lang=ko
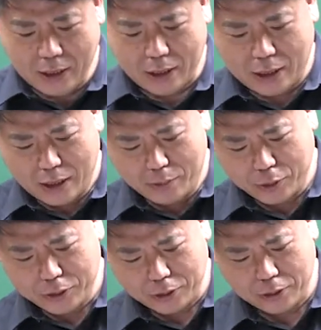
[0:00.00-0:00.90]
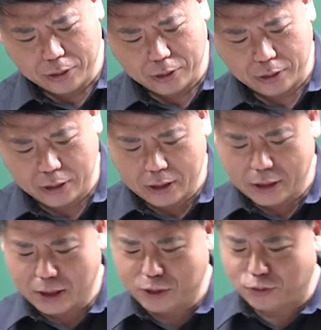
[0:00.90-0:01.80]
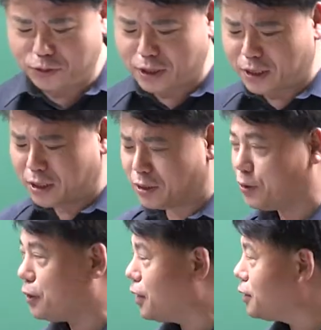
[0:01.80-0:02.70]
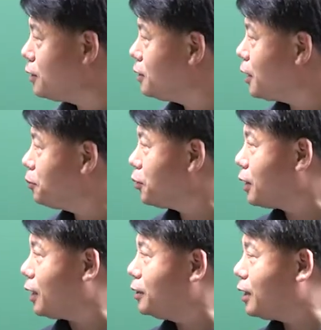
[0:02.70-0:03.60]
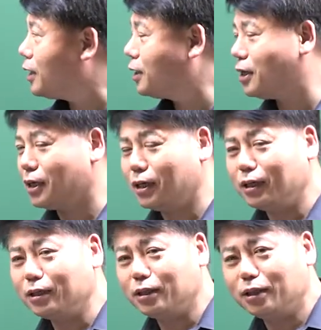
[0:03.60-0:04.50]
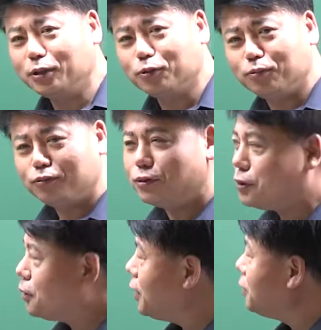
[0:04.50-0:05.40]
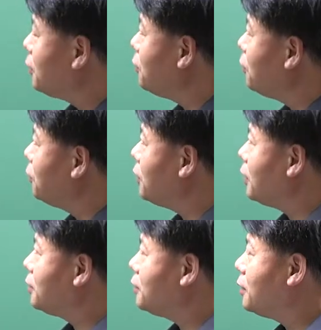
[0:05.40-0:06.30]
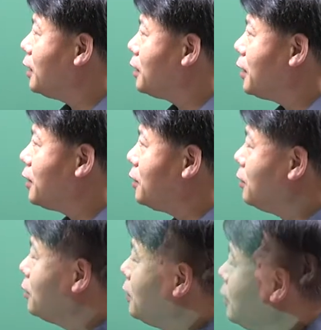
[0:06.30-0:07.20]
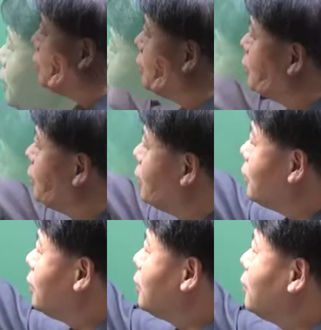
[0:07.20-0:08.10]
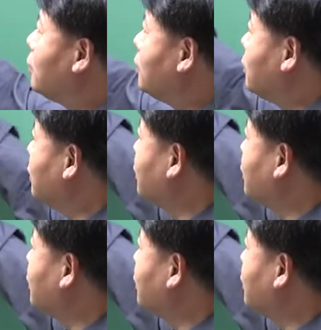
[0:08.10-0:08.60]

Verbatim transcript: 아, 먼저 아, 출제 경향을 한번 간단하게 아, 좀 분석을 해드리고 아, 들어갈게요. 어,